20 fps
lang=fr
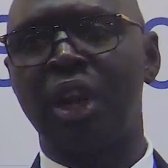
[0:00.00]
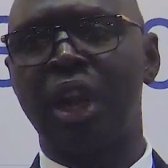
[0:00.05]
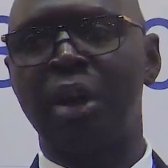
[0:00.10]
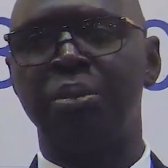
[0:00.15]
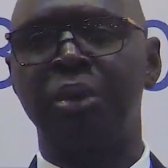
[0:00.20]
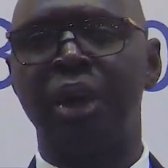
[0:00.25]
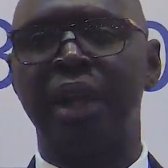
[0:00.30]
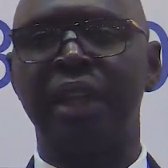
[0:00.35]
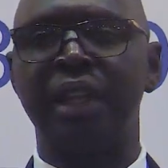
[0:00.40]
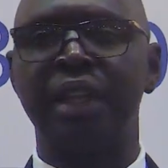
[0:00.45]
et
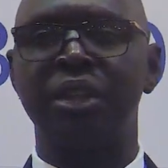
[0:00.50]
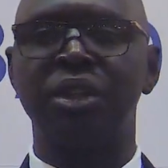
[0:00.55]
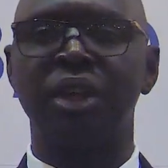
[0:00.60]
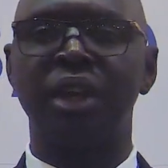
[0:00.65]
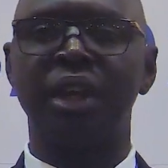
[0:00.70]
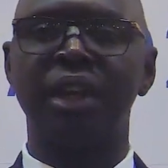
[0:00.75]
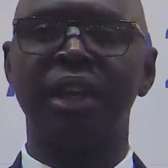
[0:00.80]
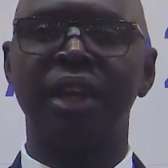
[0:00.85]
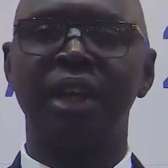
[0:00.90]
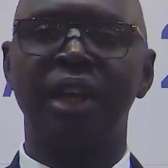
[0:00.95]
l'emploi des
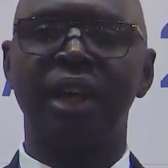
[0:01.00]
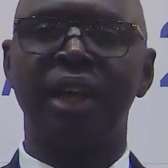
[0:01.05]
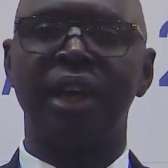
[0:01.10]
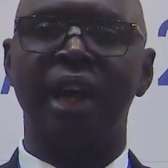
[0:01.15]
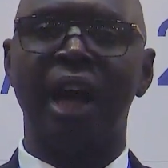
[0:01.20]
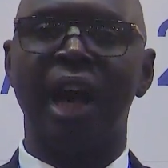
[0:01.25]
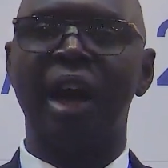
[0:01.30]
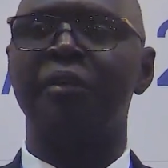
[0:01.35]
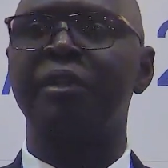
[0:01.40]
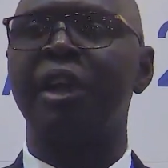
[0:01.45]
jeunes,
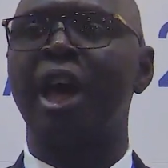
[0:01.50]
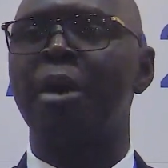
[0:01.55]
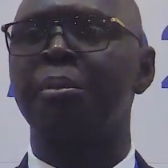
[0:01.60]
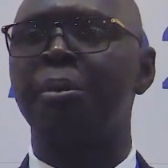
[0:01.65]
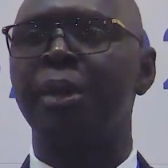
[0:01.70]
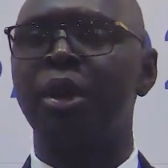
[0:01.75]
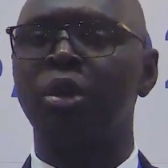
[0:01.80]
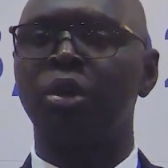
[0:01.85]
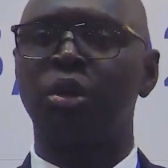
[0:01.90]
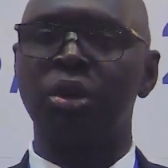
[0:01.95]
a fait
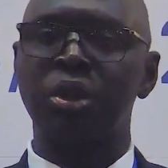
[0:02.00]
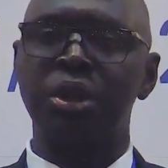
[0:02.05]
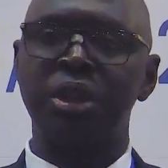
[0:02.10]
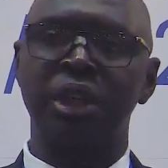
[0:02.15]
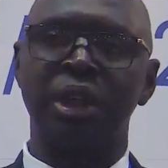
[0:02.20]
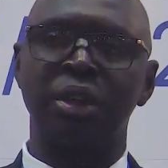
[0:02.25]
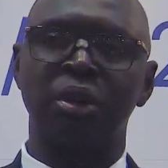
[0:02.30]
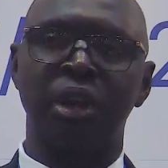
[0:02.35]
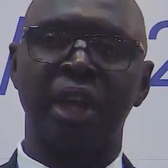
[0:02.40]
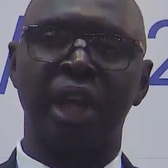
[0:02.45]
appel au coaching
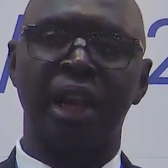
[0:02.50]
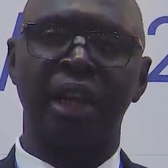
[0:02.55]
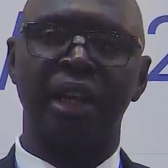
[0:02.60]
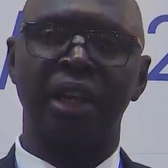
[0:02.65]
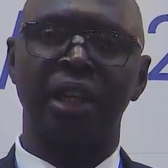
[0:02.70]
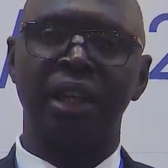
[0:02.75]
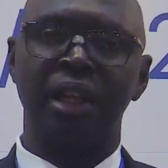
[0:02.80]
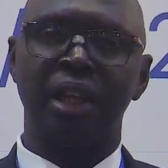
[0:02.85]
territorial.